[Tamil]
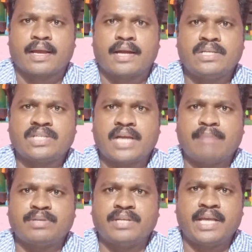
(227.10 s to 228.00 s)

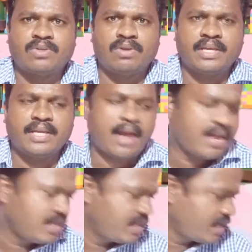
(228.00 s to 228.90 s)
கனிஷ்கா ஆப்ஷன் ஏ சொல்லியிருக்கீங்க
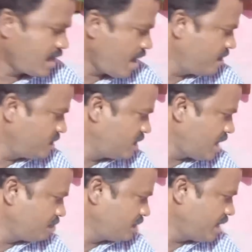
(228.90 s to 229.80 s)
ராஜ
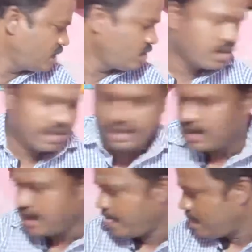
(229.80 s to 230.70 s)
ராஜஸ்ரீ ஆப்ஷன் ஏ
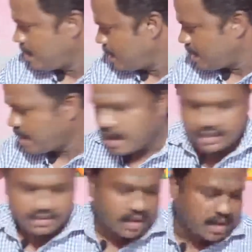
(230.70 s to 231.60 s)
சொல்லியிருக்கீங்க
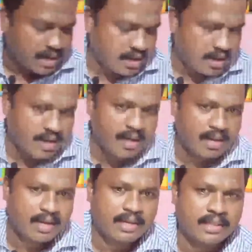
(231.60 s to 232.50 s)
ஆக்சுவலாக
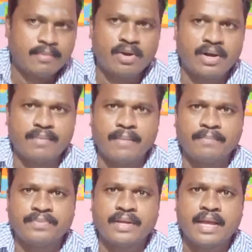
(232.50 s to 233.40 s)
இந்த புக்
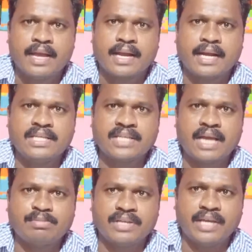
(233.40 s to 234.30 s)
எடுமா
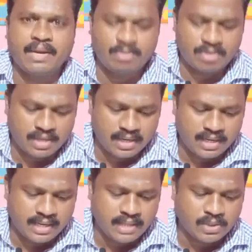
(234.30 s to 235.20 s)
கனிஷ்கா ஆப்ஷன் ஏ
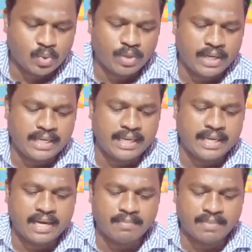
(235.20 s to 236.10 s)
கொடுத்துருக்கீங்க நீங்கள் சுனை
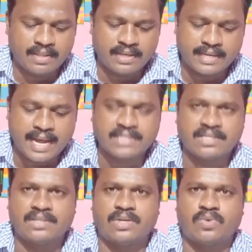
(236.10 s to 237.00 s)
நீர் என்பது
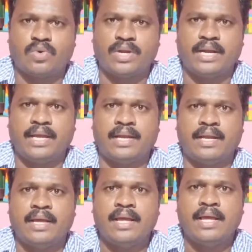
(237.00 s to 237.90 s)
டேஷ் நிறுத்தக்கூடிய
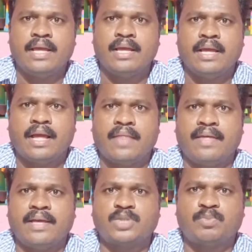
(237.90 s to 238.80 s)
நீர்
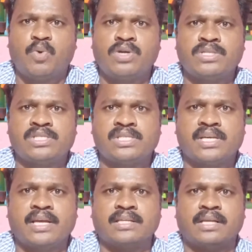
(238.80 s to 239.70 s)
அந்த
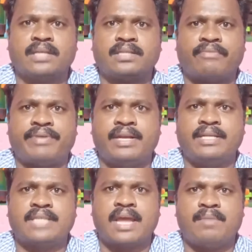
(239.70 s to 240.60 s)
ஸ்போர்ட்ஸு
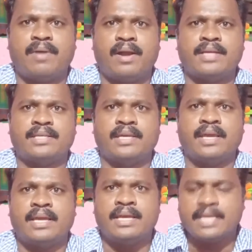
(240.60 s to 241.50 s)
சஃப்ரின் சரண்
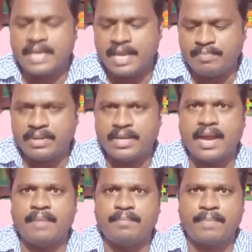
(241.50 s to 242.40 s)
பாலாஜி ஏ
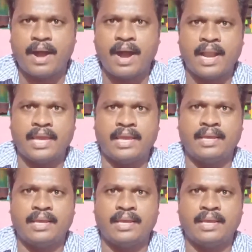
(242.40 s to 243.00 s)
பிரியா பாலை